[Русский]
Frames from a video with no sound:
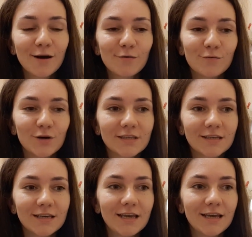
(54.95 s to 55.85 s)
вот,
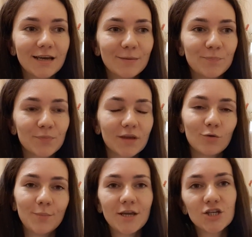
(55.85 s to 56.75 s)
и
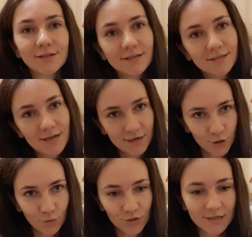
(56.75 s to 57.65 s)
уменьшилась сильно
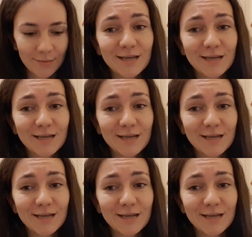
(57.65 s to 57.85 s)
грудь.